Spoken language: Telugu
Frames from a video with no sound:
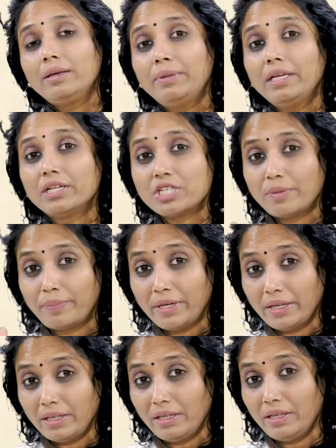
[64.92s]
మీరు
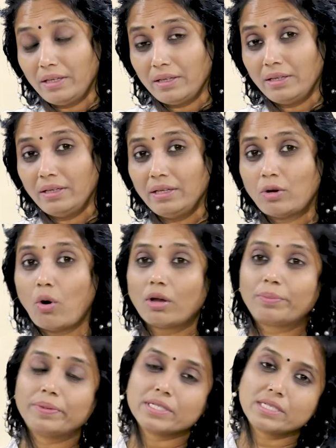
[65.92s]
చెప్పిన ఈ ఈ
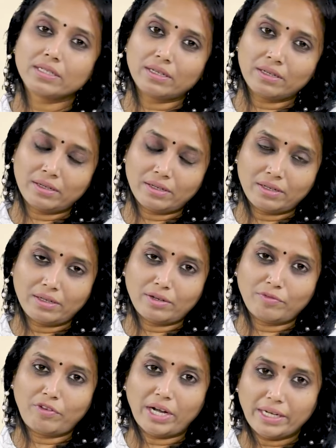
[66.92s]
కార్పస్
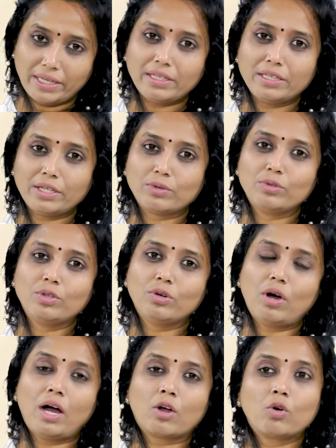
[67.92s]
ఫండ్ ఏదైతే ఉందో
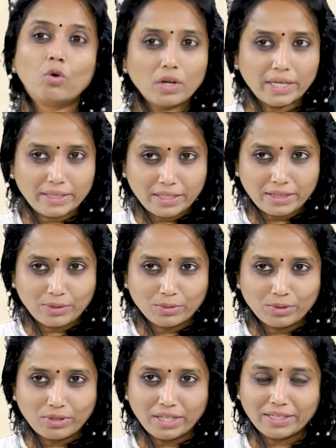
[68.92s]
ఆ గోల్ ఏదైతే
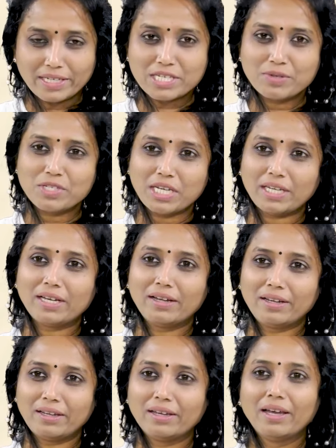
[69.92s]
ఉందో అది అచీవ్
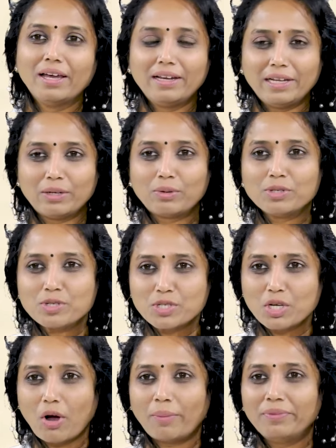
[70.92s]
చేయగానే నేను కొంచెం
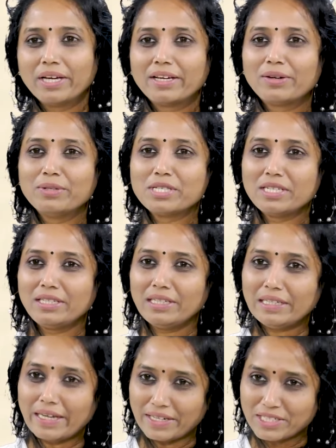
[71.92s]
జాబ్ దగ్గర నుంచి
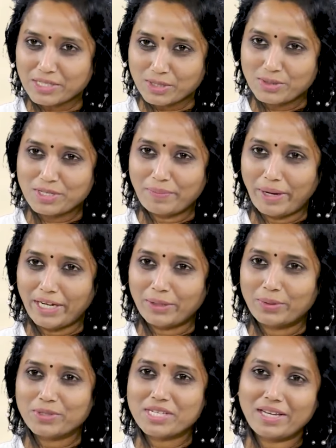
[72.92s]
ఈ టెన్షన్స్ నుంచి
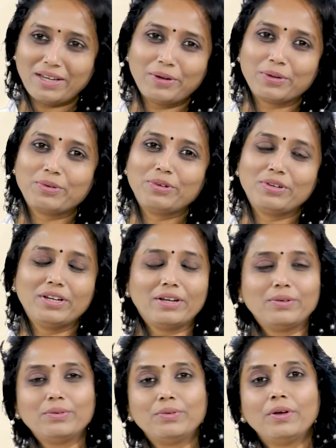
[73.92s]
బయటకు
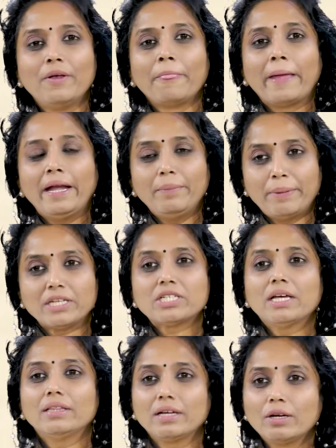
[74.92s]
వచ్చేయాలనుకుంటున్నాను అండ్
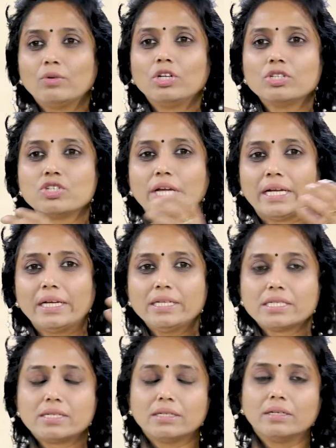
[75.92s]
ప్రశాంతంగా ఉండొచ్చు
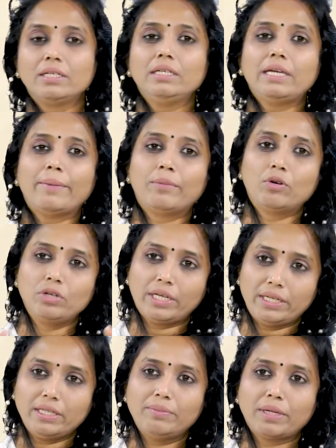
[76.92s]
అట్లీస్ట్ ఈ అమౌంట్
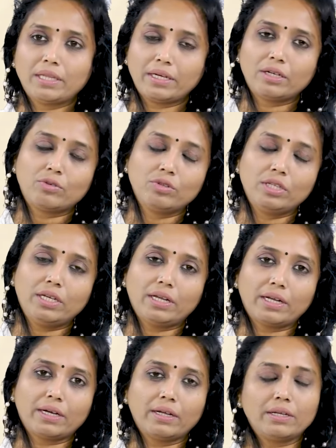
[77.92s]
అనేది మన దగ్గర ఉంది
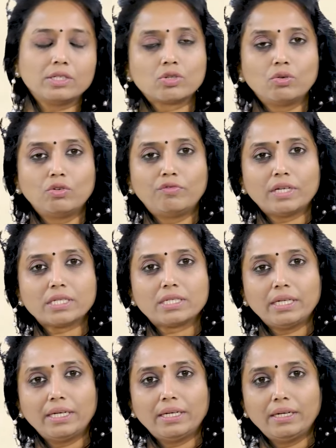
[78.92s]
అనగానే సో
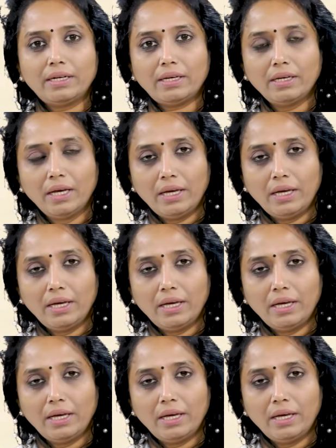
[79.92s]
ఫస్ట్ ఏంటంటే